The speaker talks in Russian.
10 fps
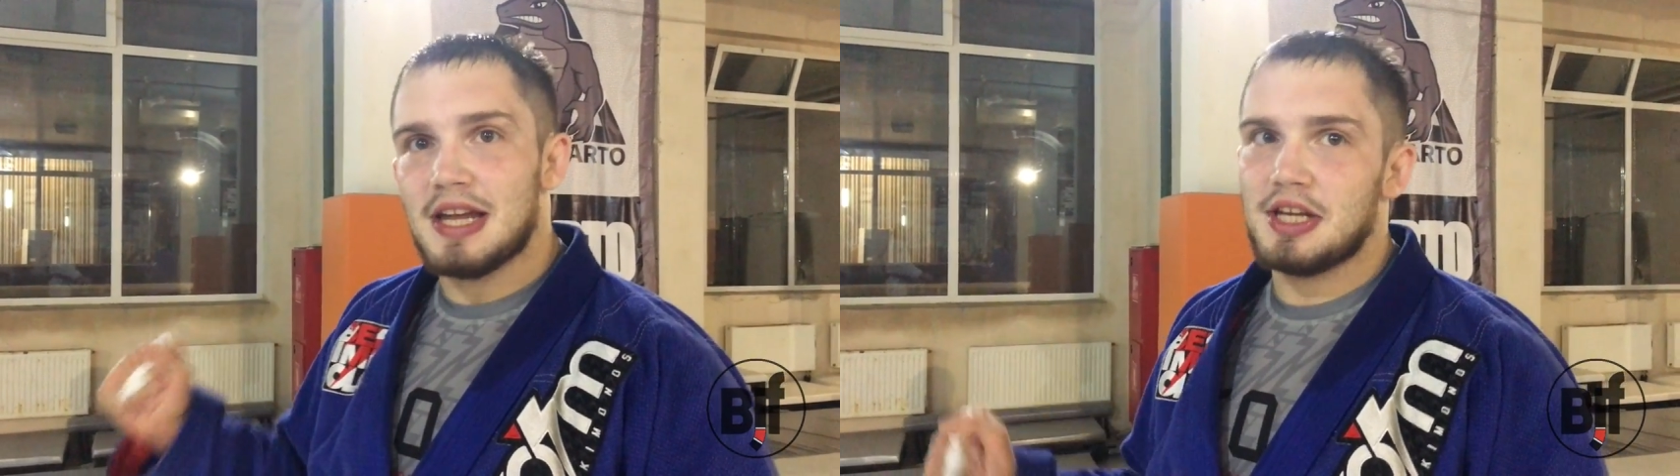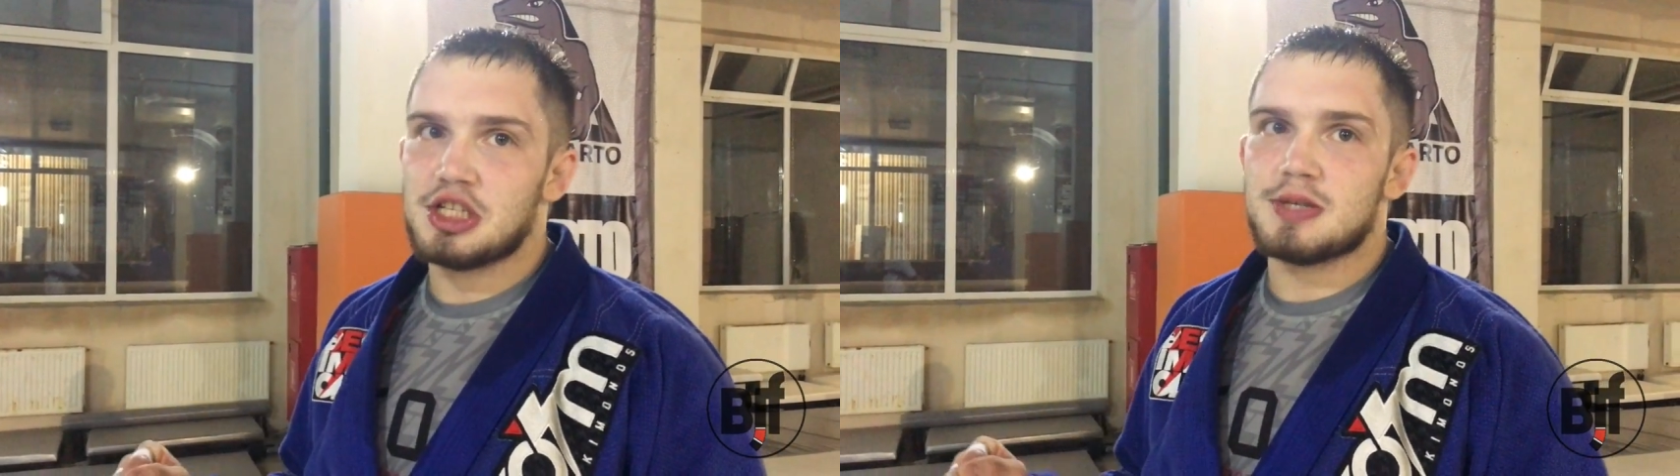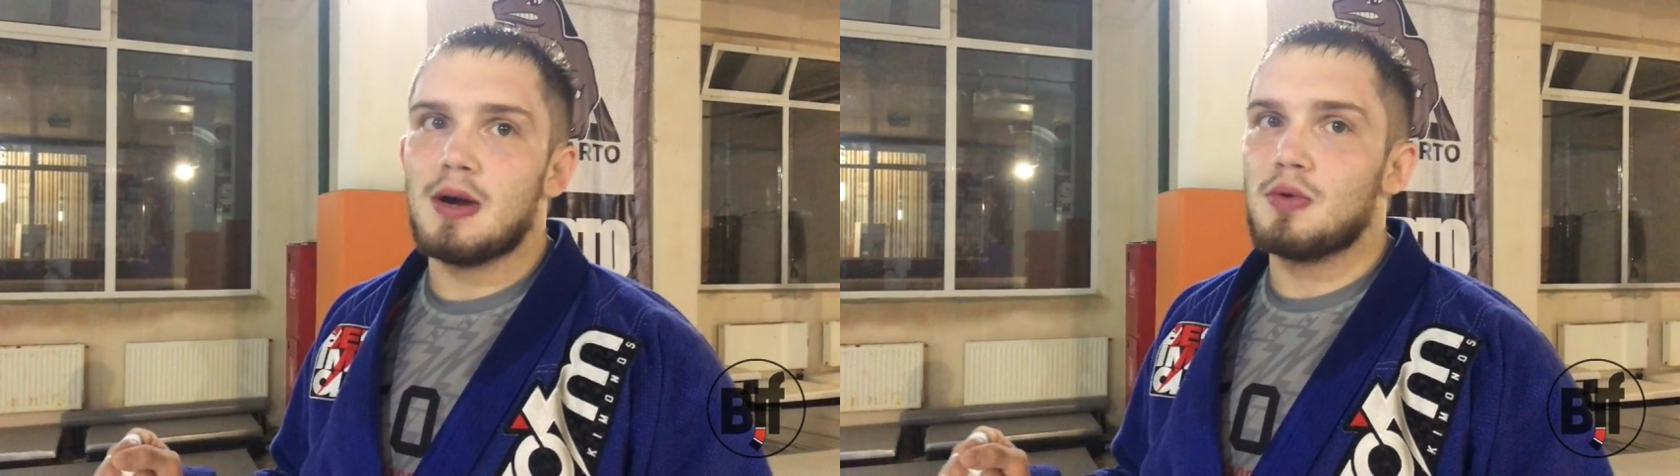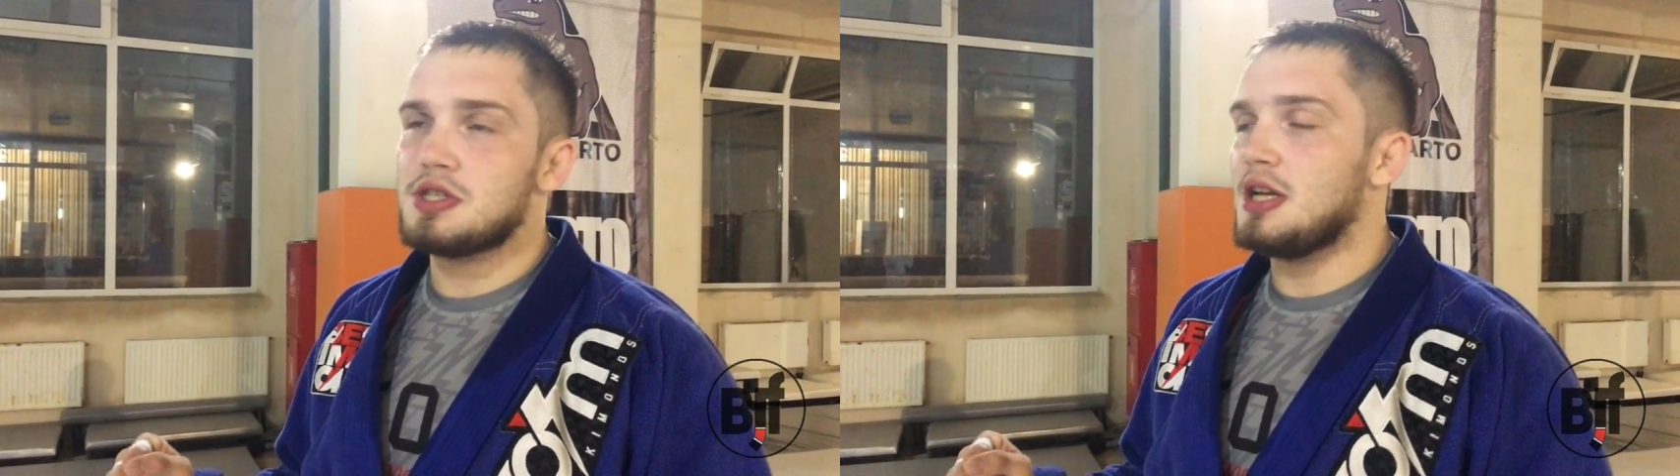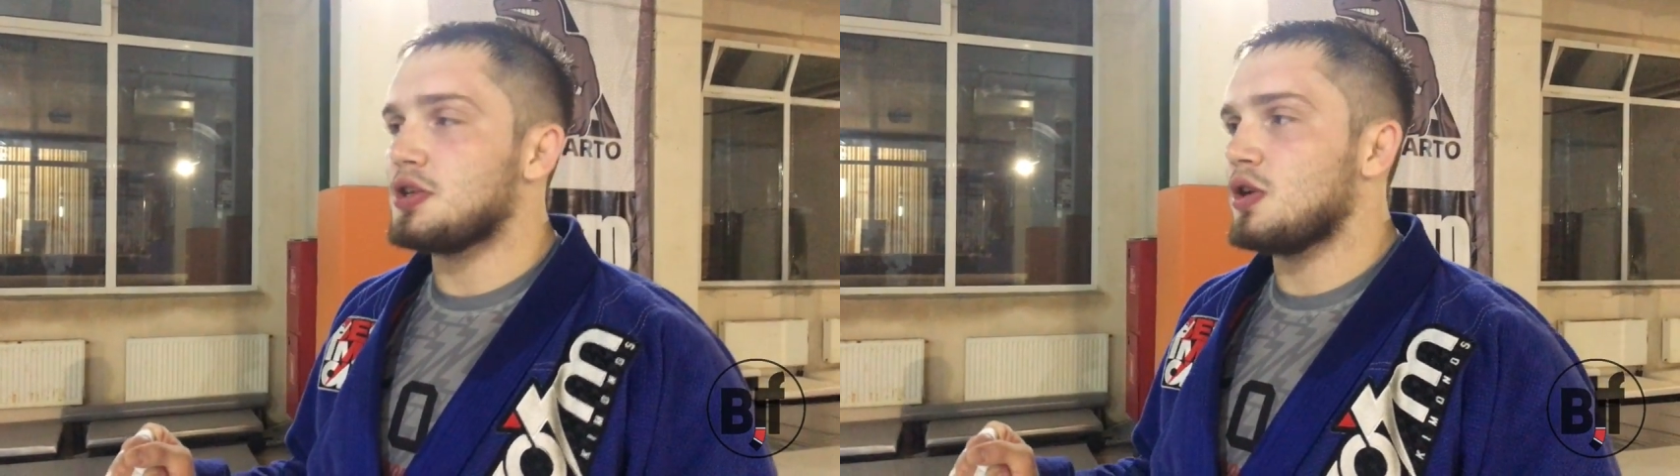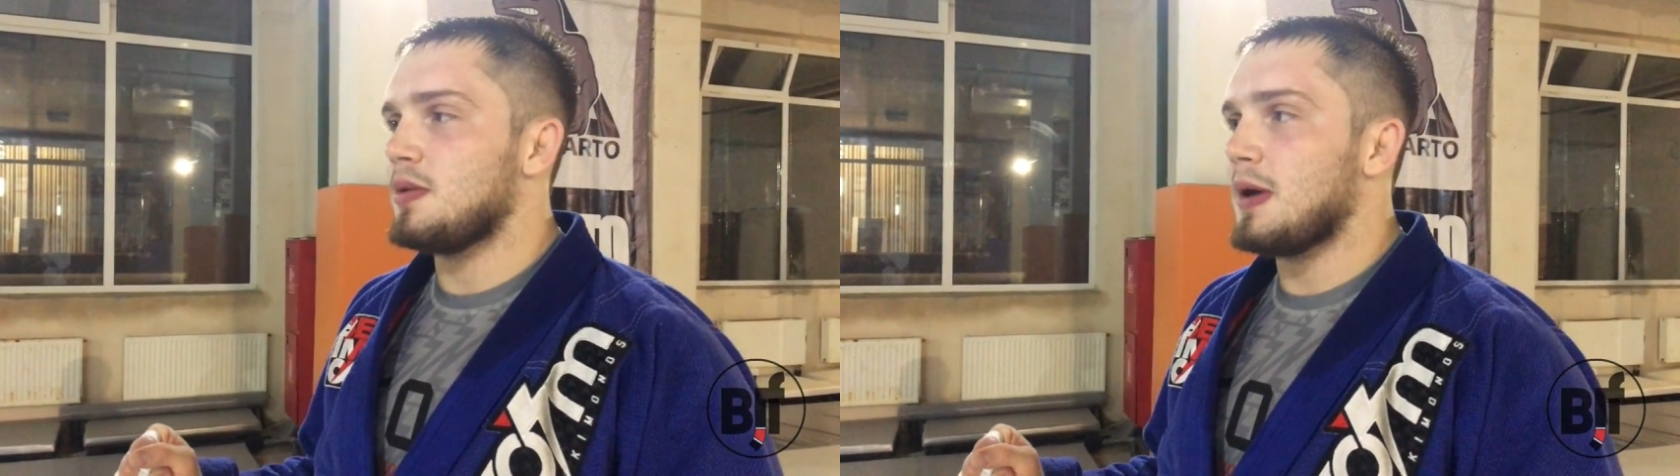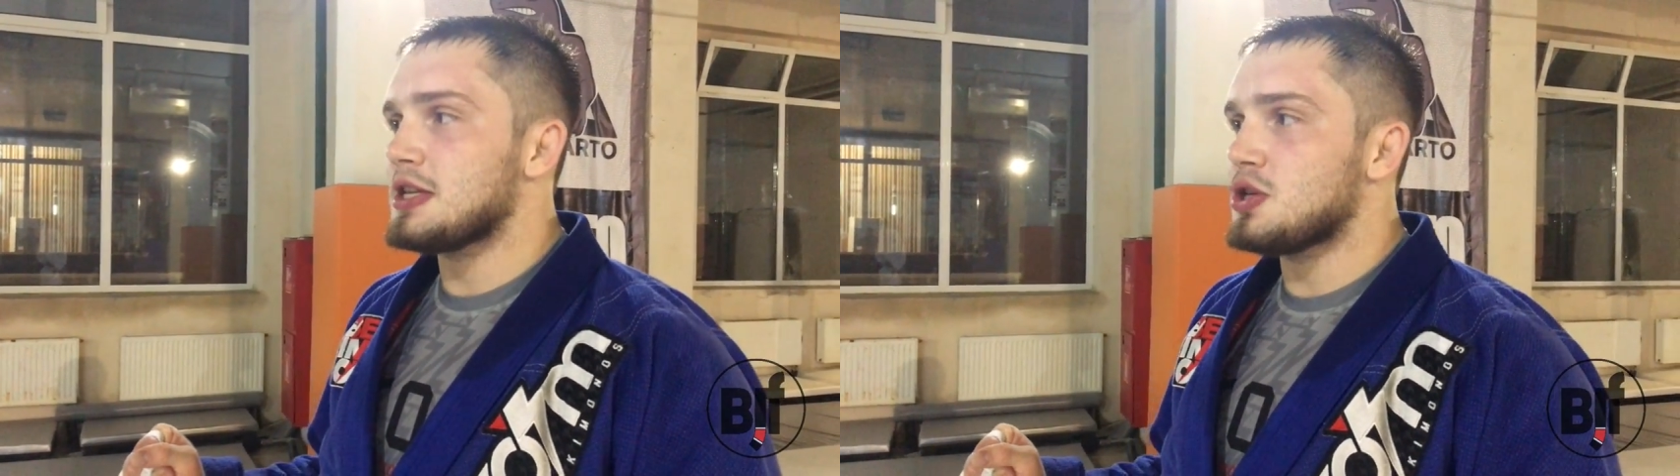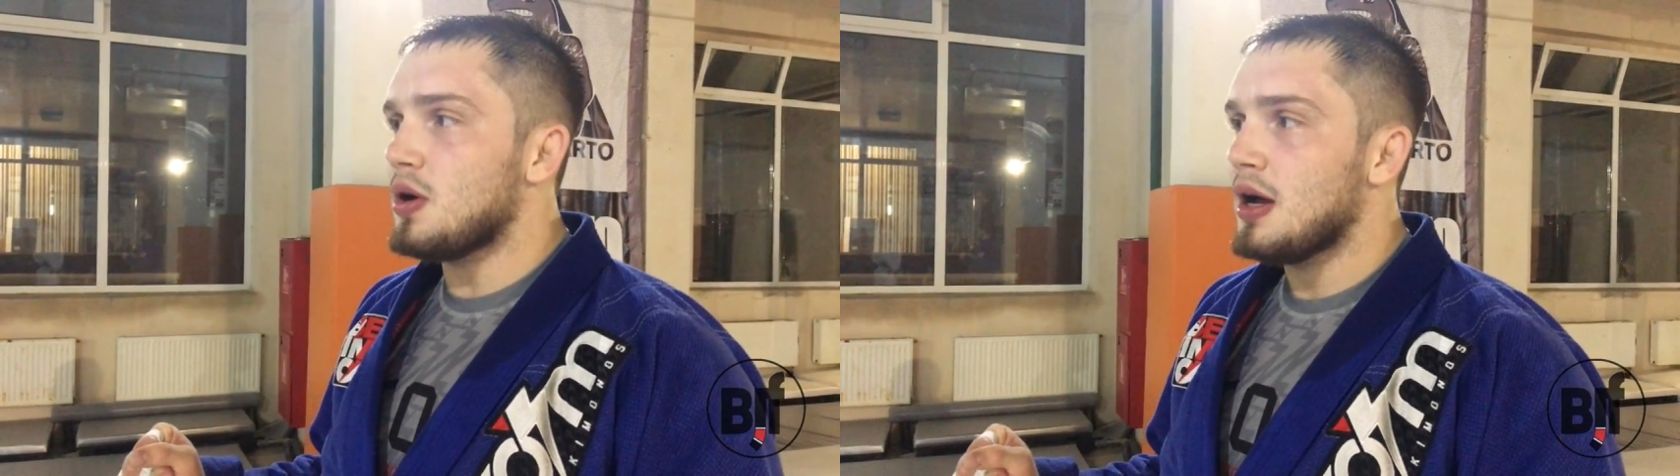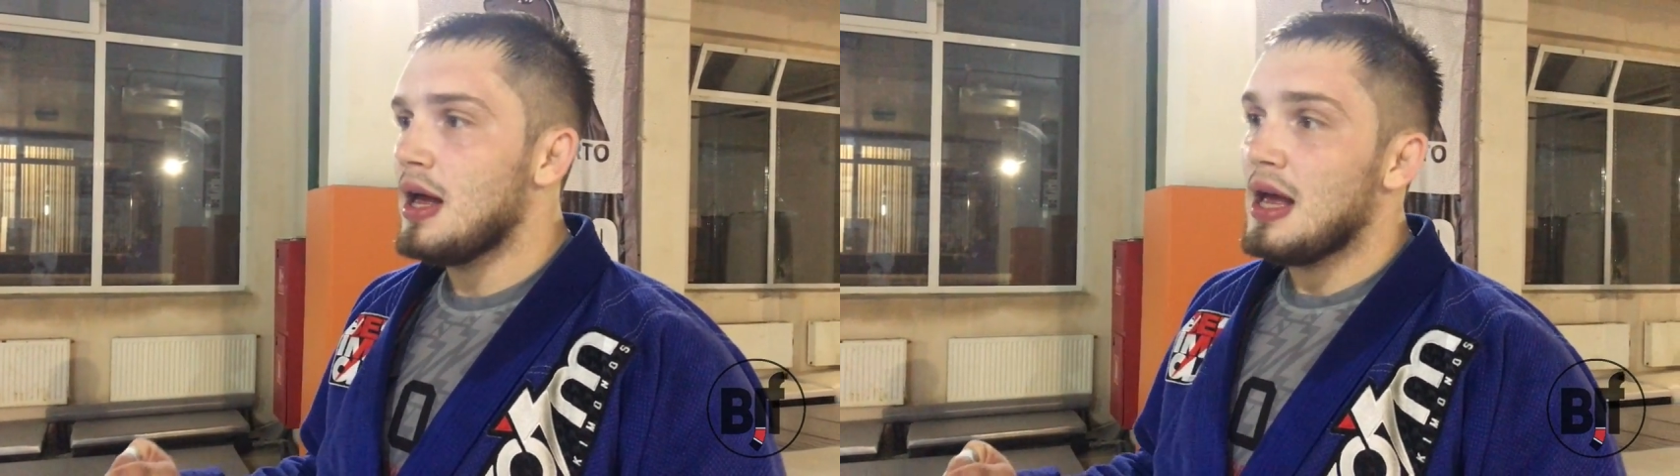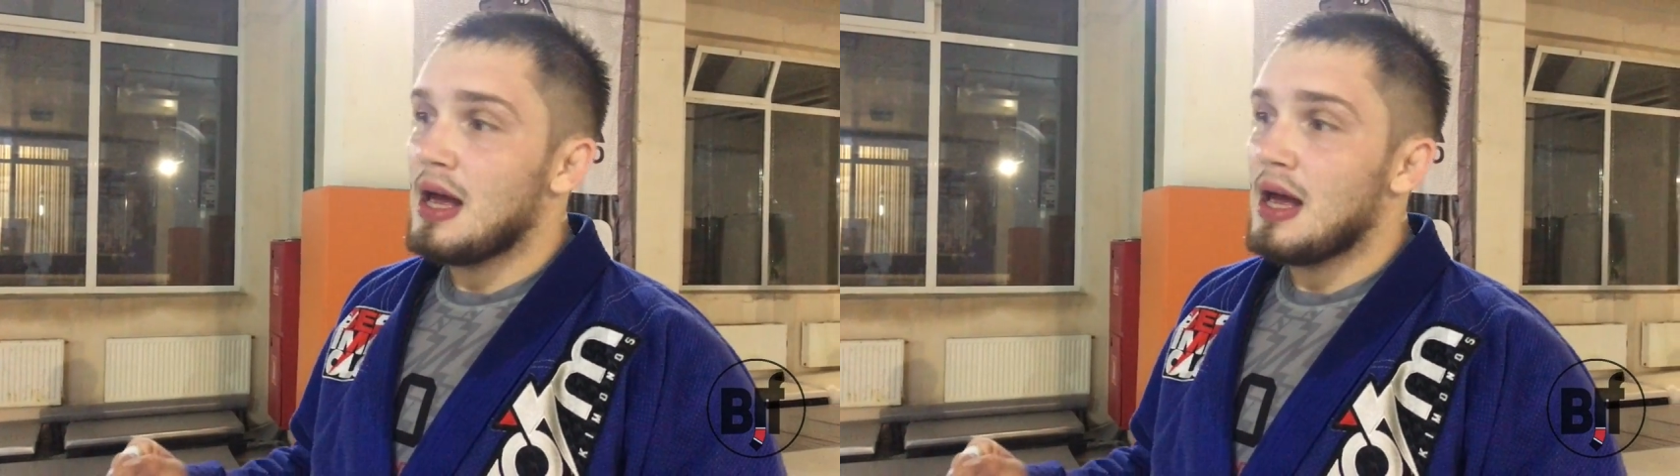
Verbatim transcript: я даже смогу сделать какой-то бросок,